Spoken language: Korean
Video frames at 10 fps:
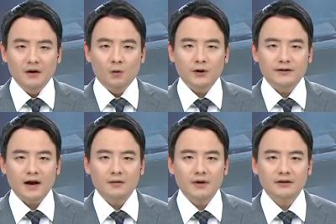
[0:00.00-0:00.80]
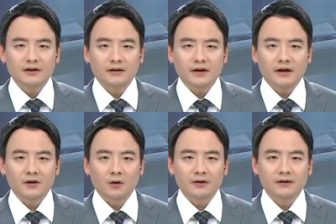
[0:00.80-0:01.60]
올해 상반기 안에
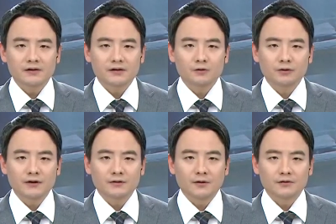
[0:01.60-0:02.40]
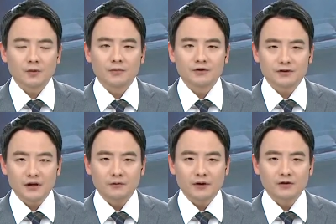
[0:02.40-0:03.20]
11개 시군에서 전면
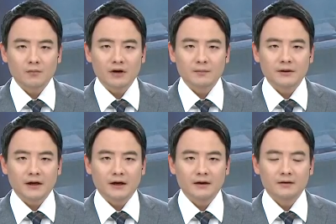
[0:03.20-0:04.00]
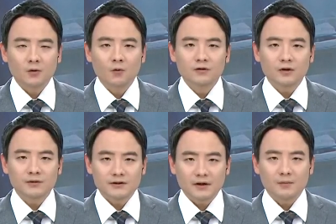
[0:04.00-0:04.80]
시행될 전망입니다. 송근섭
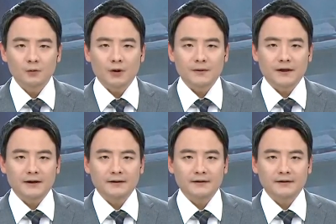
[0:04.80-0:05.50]
기자가 보도합니다.